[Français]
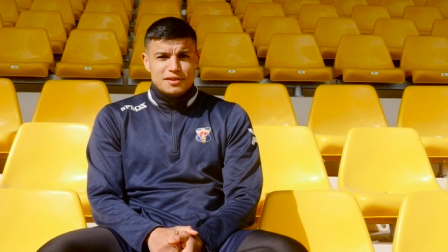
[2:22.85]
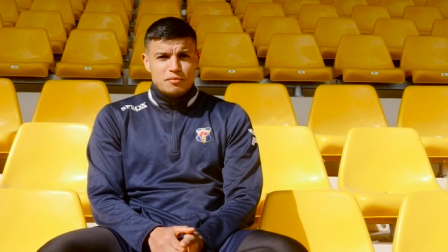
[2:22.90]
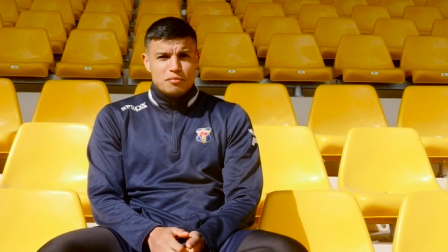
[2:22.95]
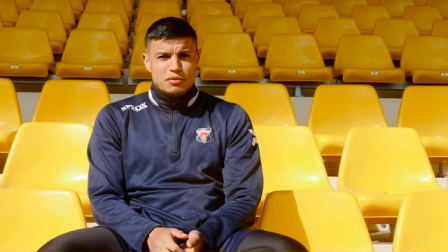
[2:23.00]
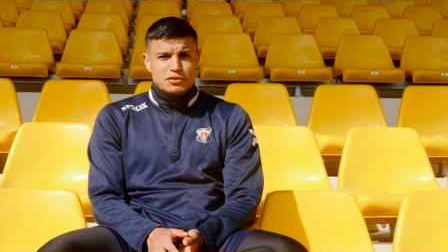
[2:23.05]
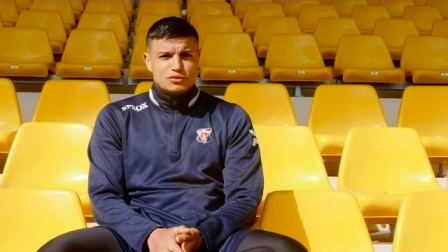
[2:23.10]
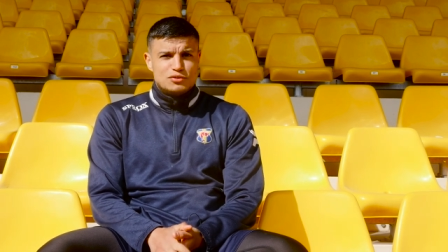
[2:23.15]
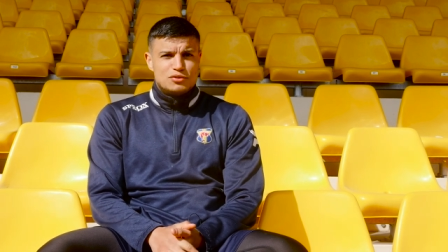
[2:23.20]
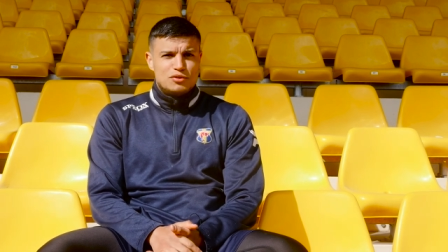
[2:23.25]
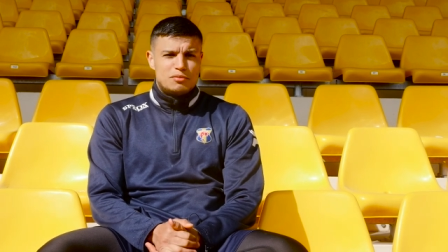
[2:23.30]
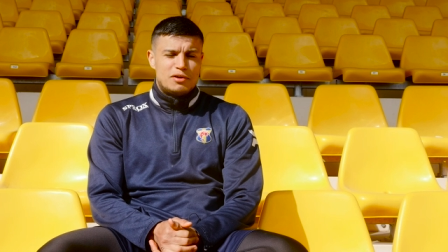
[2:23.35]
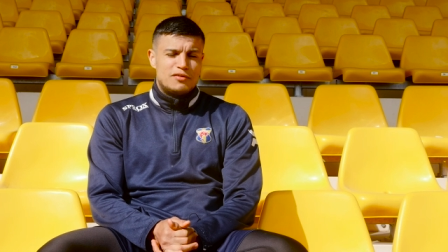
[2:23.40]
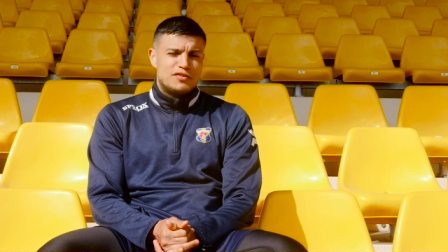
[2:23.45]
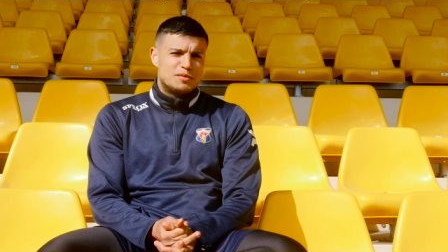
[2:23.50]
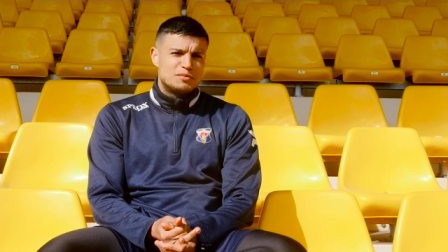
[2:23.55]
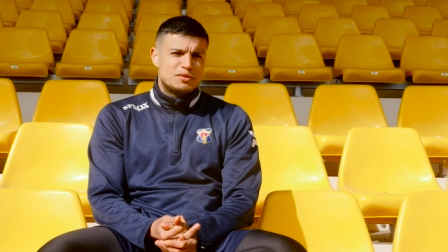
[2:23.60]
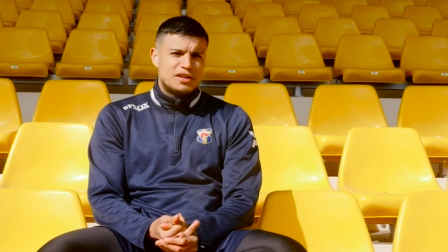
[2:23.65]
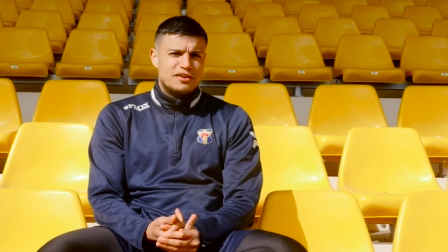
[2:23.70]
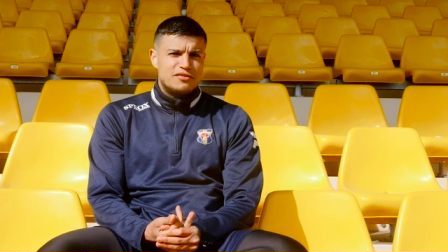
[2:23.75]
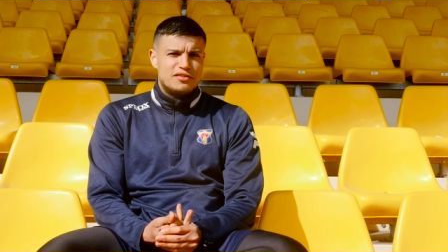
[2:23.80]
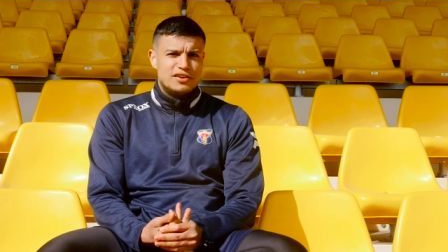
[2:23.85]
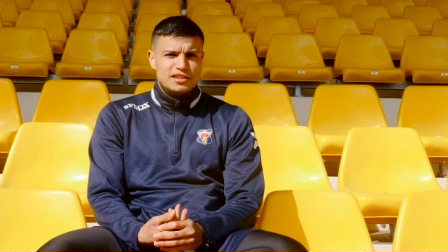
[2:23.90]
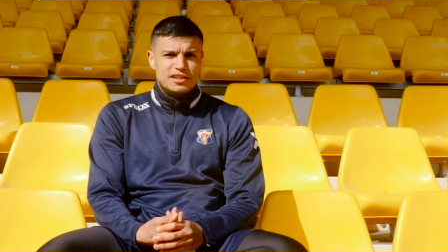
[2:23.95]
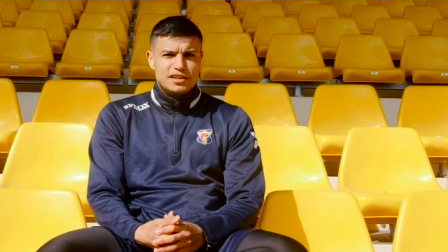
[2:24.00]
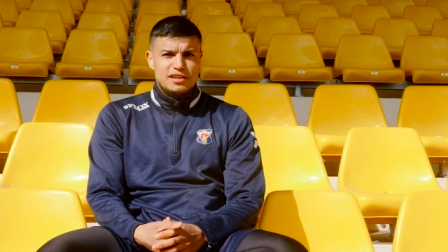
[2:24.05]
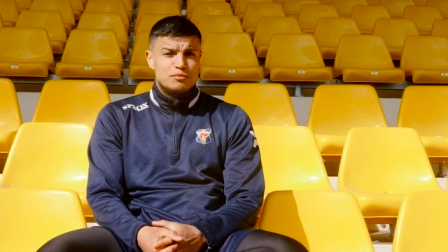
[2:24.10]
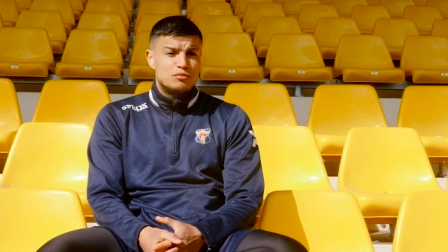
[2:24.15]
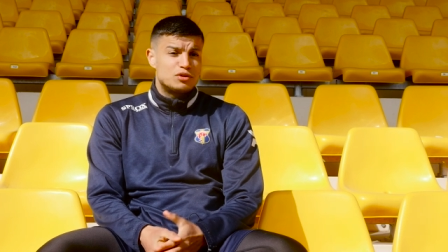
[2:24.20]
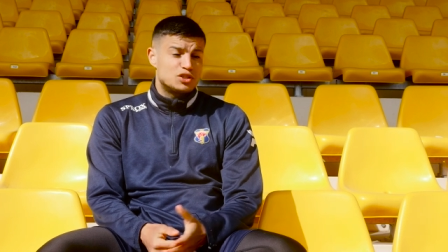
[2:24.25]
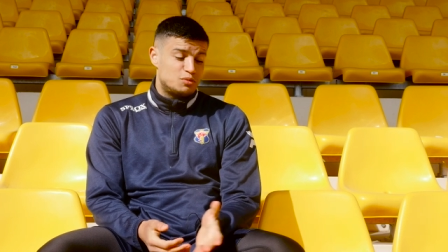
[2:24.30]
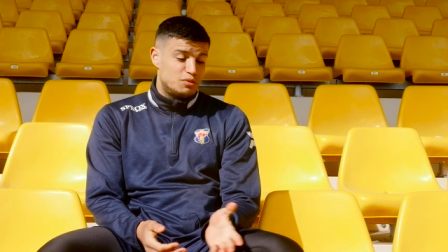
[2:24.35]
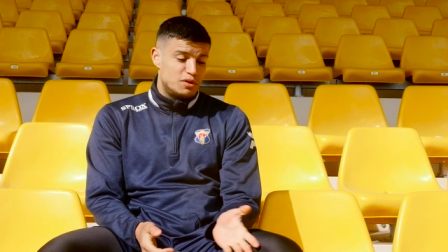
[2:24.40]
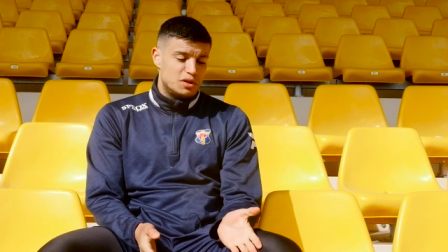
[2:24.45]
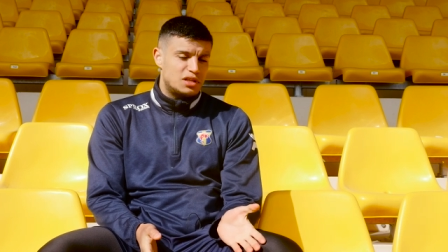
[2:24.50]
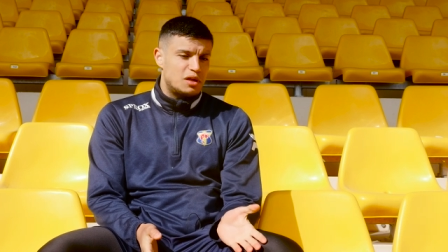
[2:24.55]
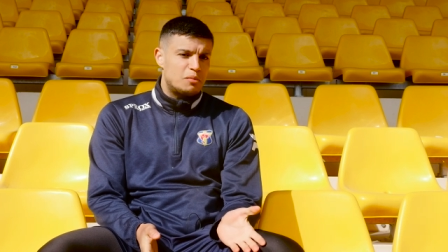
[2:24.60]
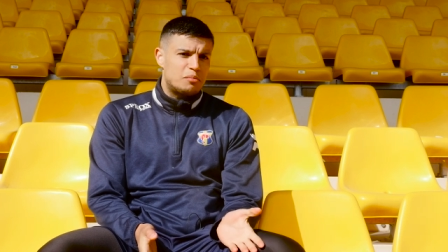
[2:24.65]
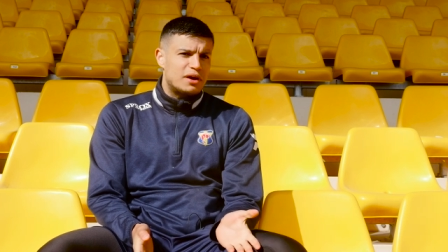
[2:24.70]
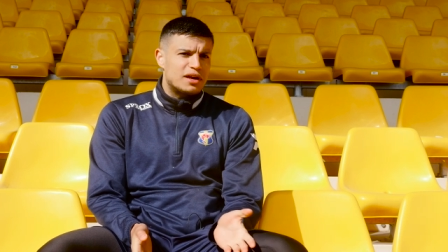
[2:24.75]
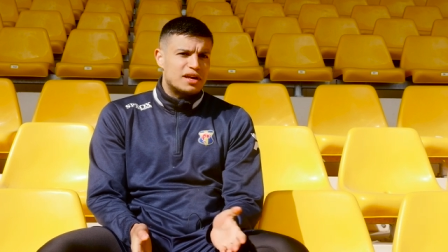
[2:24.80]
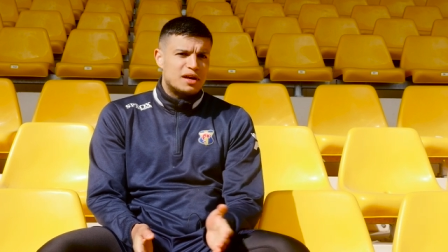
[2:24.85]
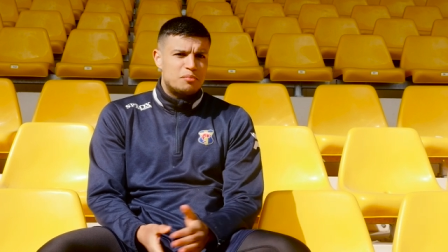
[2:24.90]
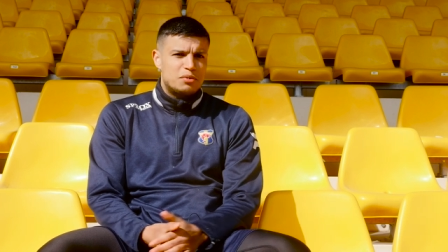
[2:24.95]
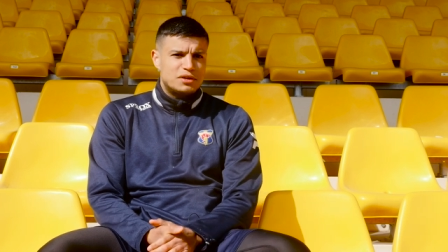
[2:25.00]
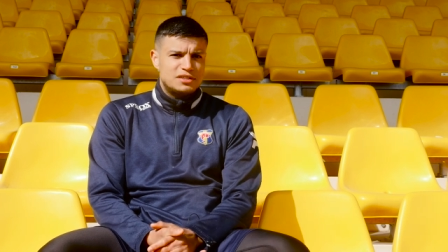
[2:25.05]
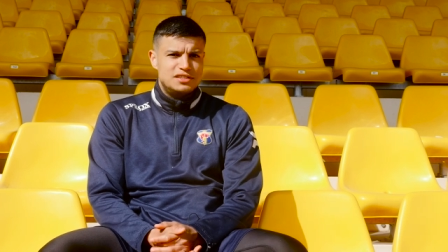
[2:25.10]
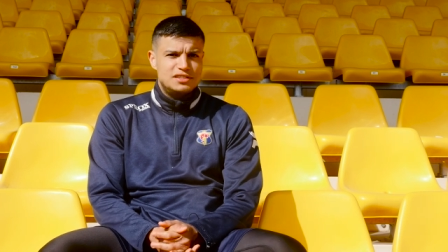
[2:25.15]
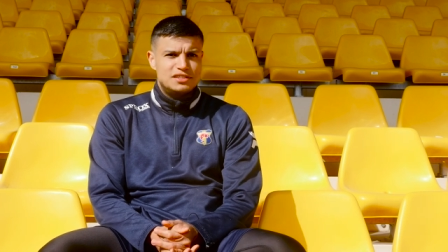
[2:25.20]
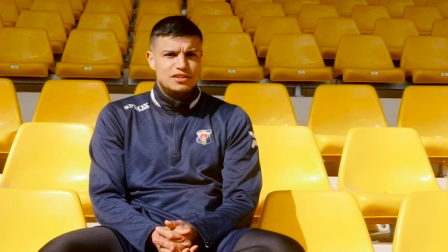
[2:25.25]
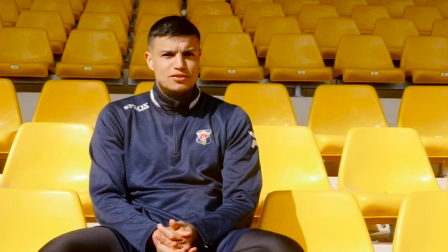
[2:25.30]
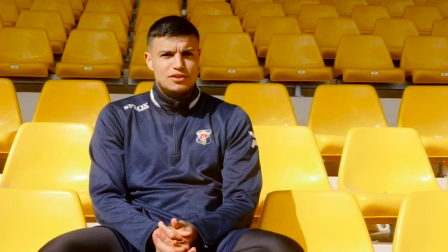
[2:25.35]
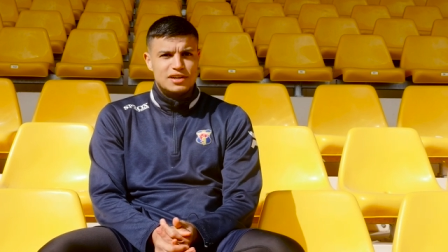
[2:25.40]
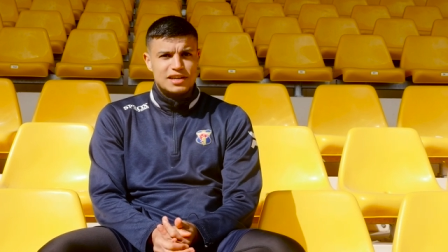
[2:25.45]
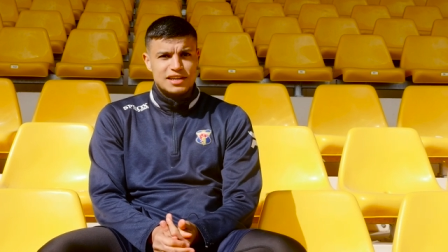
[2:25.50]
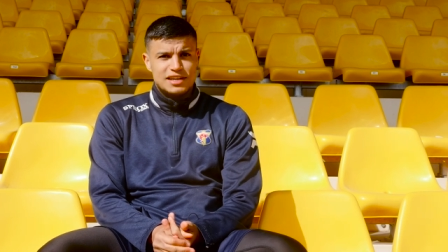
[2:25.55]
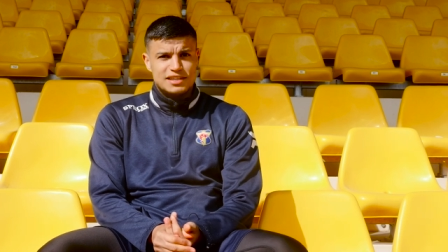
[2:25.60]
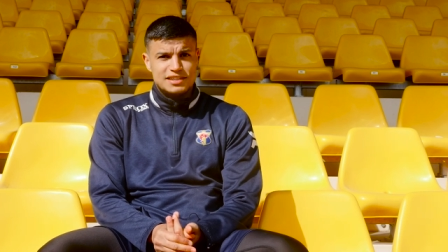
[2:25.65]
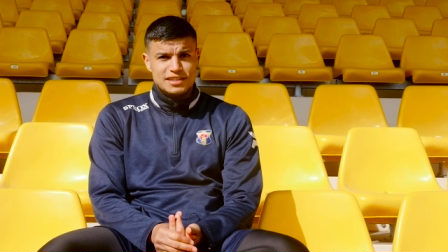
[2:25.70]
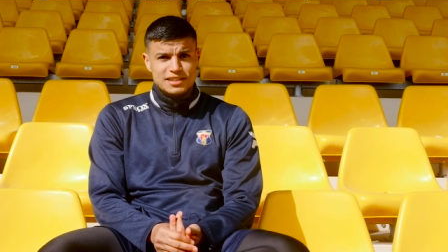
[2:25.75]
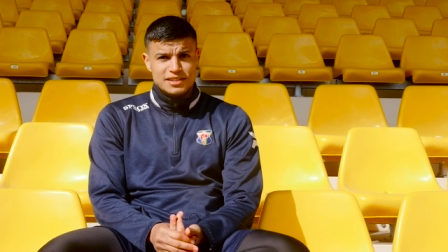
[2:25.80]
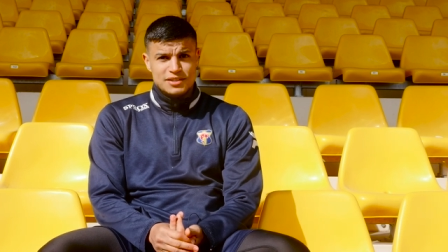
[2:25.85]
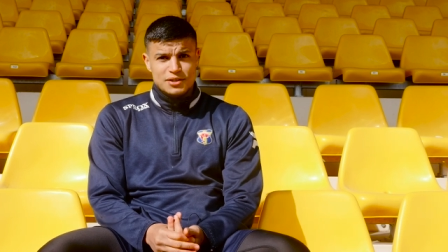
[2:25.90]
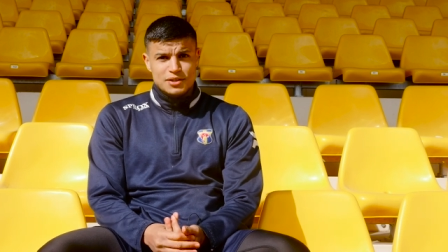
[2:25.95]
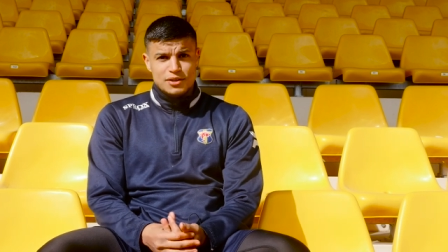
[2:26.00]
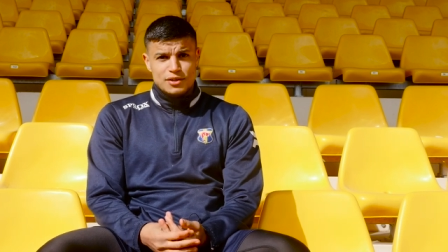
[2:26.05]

parce que ma femme travaillait et moi, je n'étais pas en capacité de la garder.